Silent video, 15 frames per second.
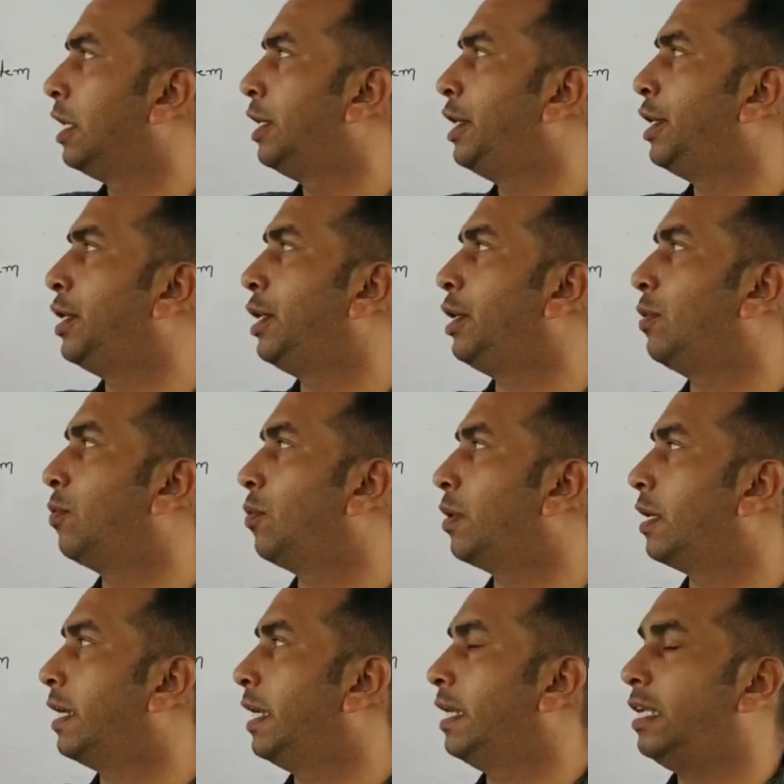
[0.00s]
डिग्री को
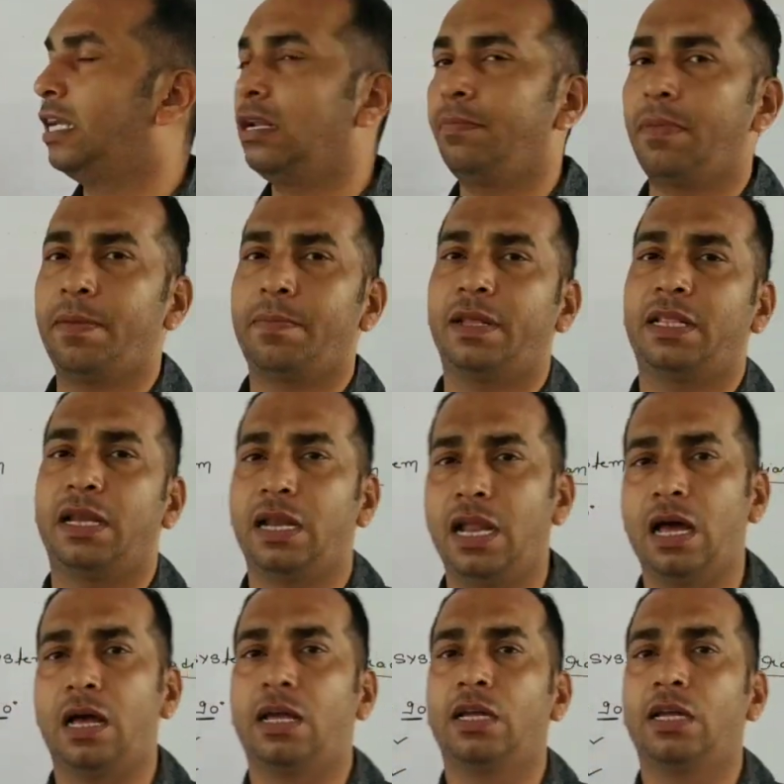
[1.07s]
रेडियन में बदलना